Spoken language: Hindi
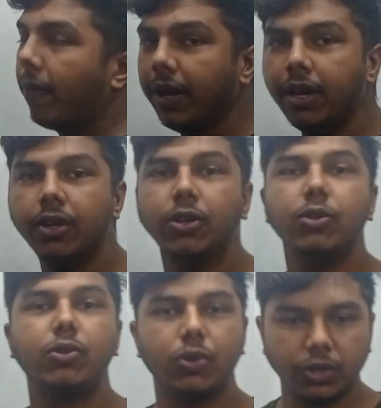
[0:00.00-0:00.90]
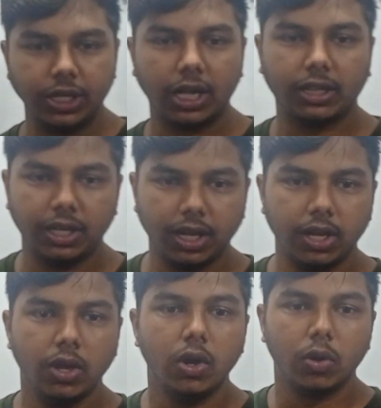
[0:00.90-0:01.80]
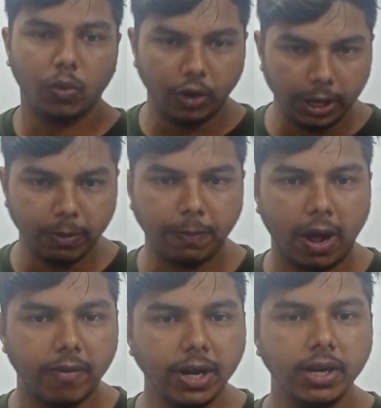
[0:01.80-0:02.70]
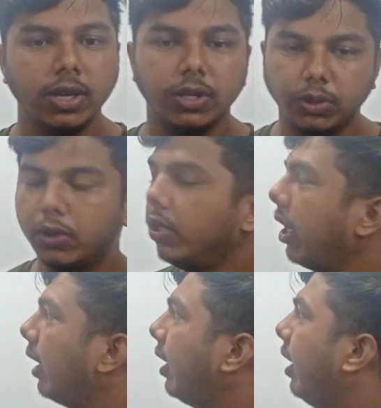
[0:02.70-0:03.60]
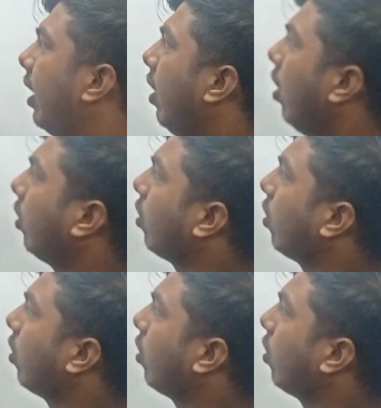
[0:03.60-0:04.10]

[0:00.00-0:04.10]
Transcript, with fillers: पावर जुड़ जाती है गुड़े में पावर जुड़ जाती है